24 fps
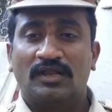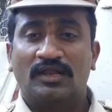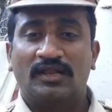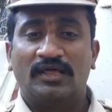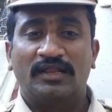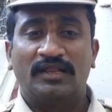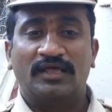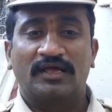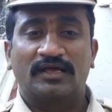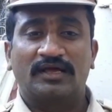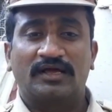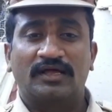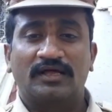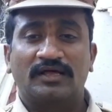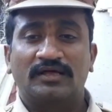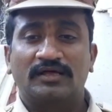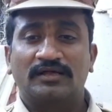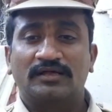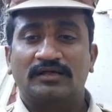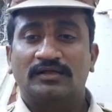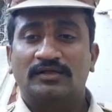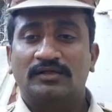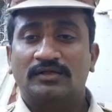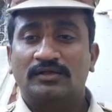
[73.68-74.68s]
लेने का
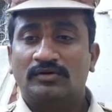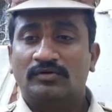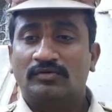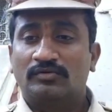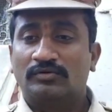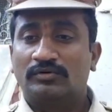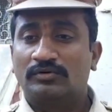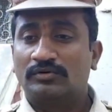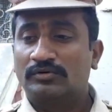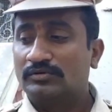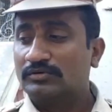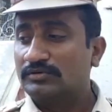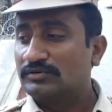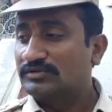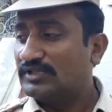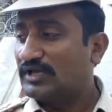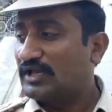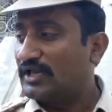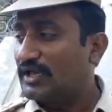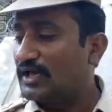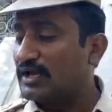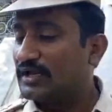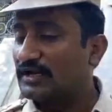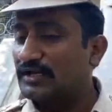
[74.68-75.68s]
वो
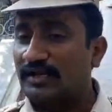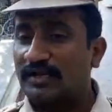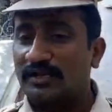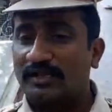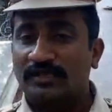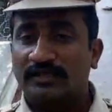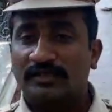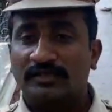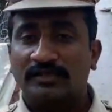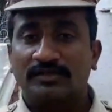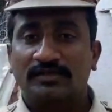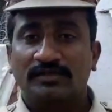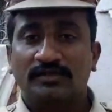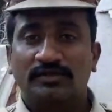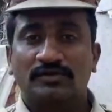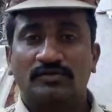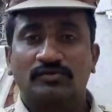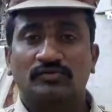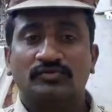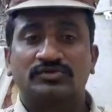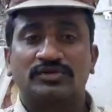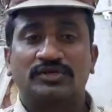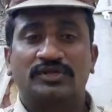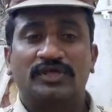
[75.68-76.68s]
तैयार करे
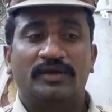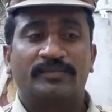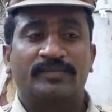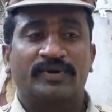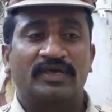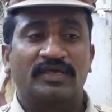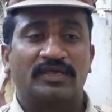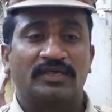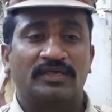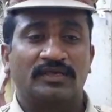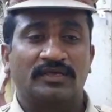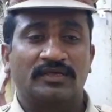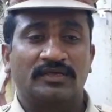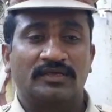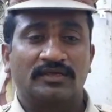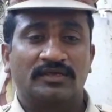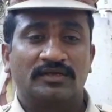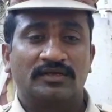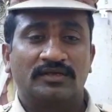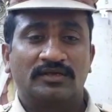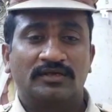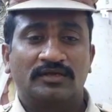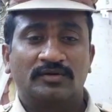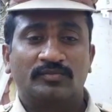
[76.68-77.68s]
उसलिए मैं
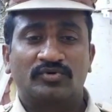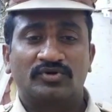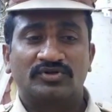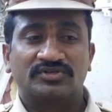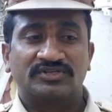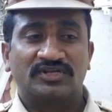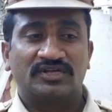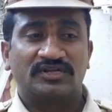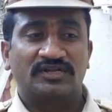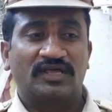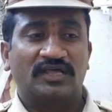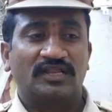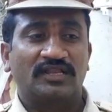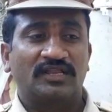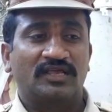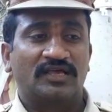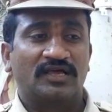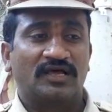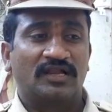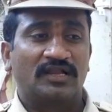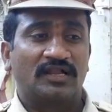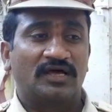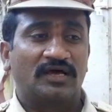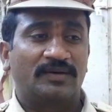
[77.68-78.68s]
प्रोशन नहीं
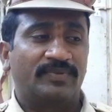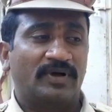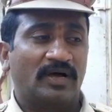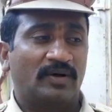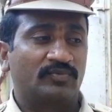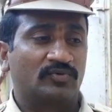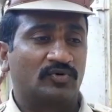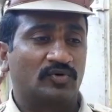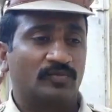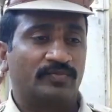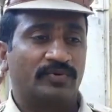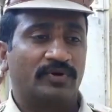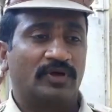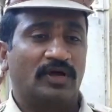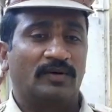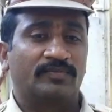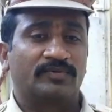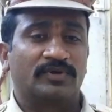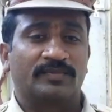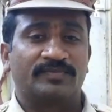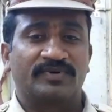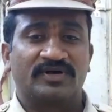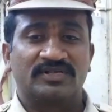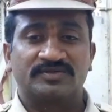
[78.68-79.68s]
निकालना आपको
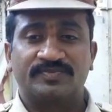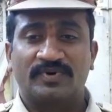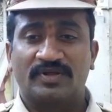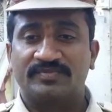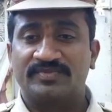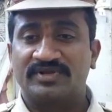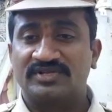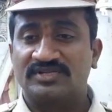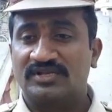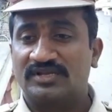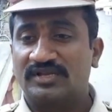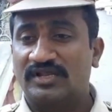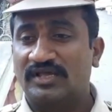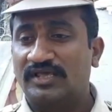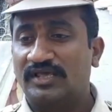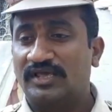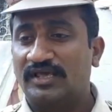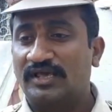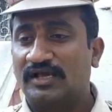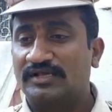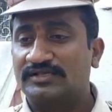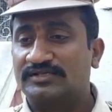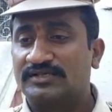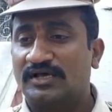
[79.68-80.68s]
आपके पास परमिशन नहीं
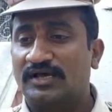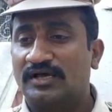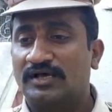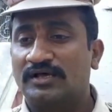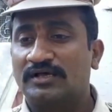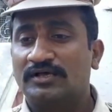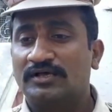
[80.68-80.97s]
है ऐसा